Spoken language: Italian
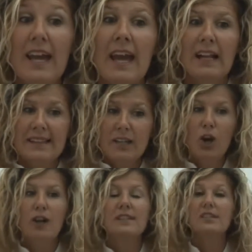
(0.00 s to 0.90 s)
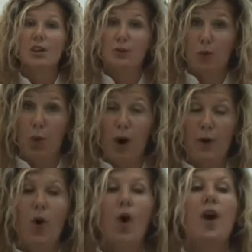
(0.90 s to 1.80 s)
E altra cosa c'è il
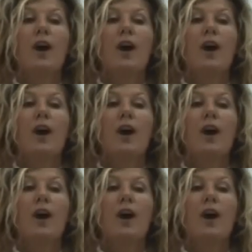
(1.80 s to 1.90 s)
fluoro.